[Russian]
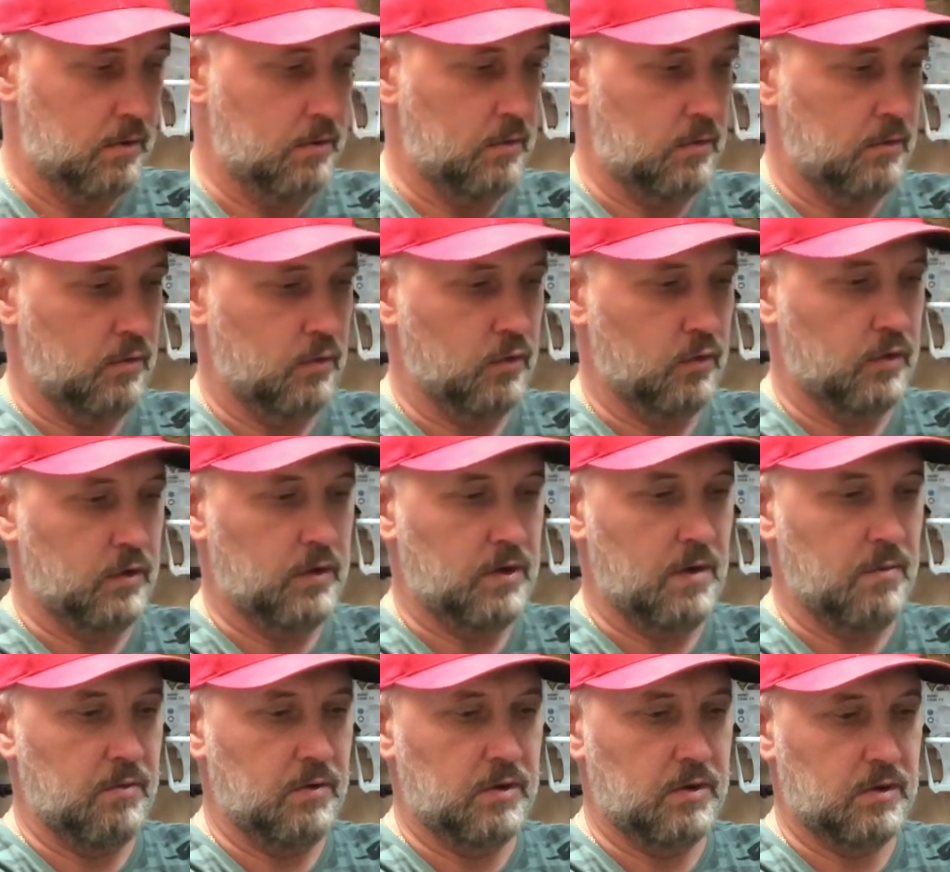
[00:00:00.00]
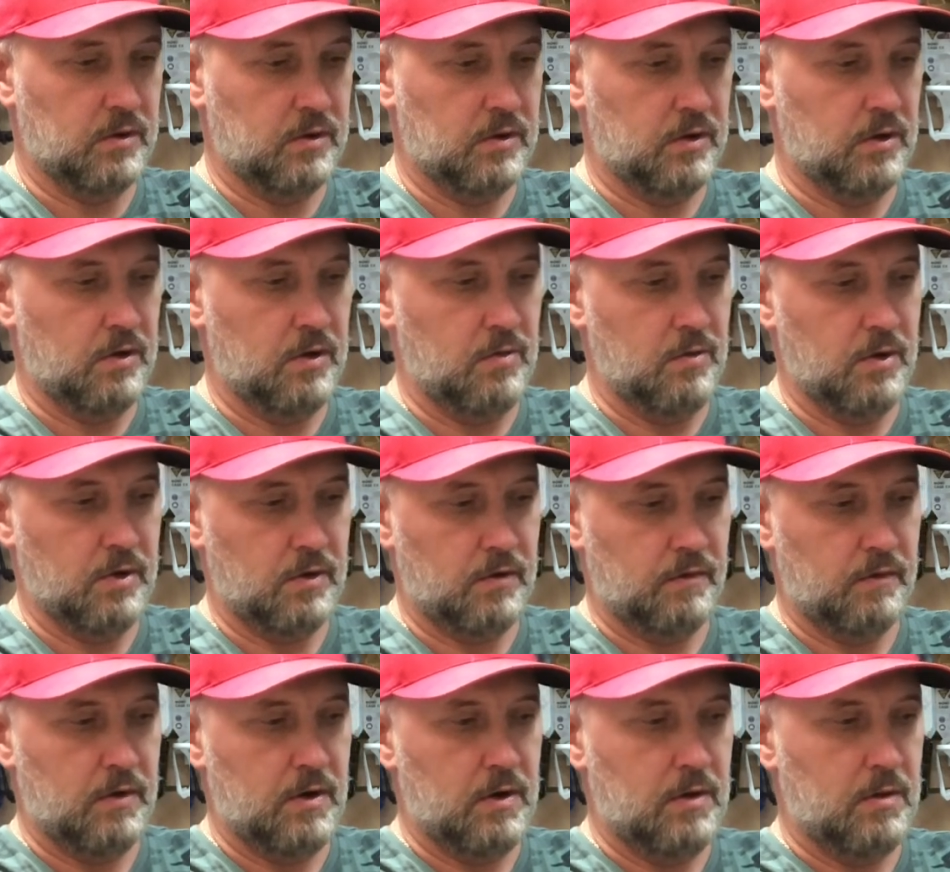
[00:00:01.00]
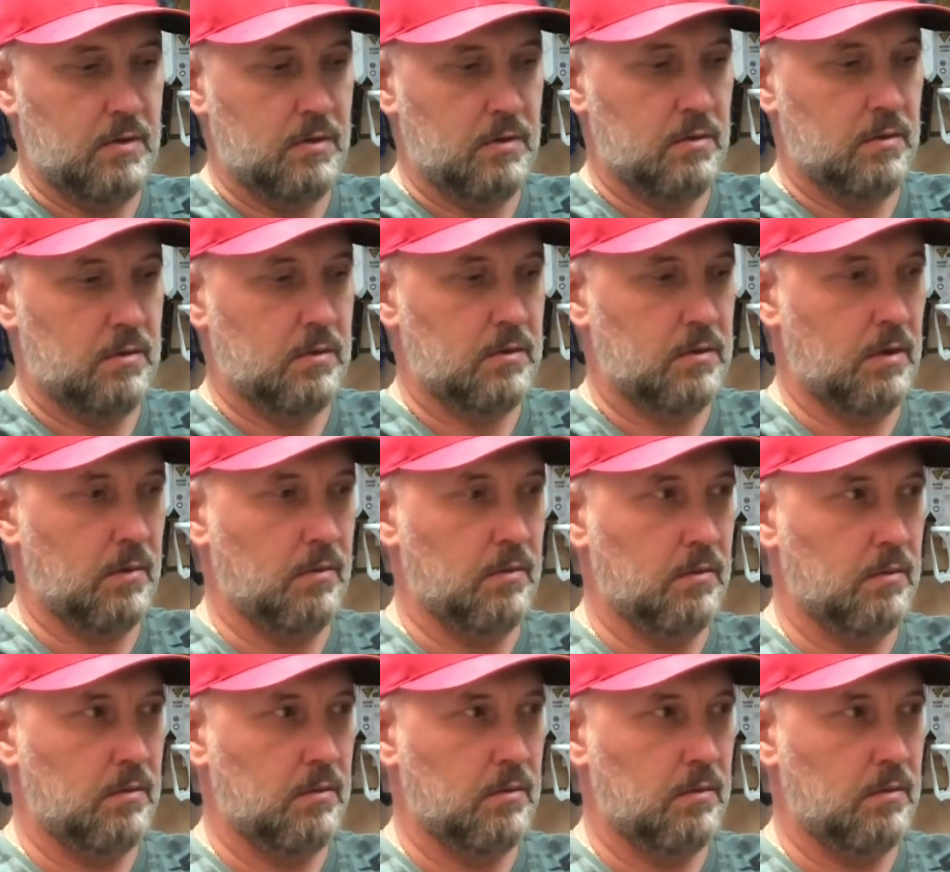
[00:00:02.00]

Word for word: ну, 70 сантиметров, да, там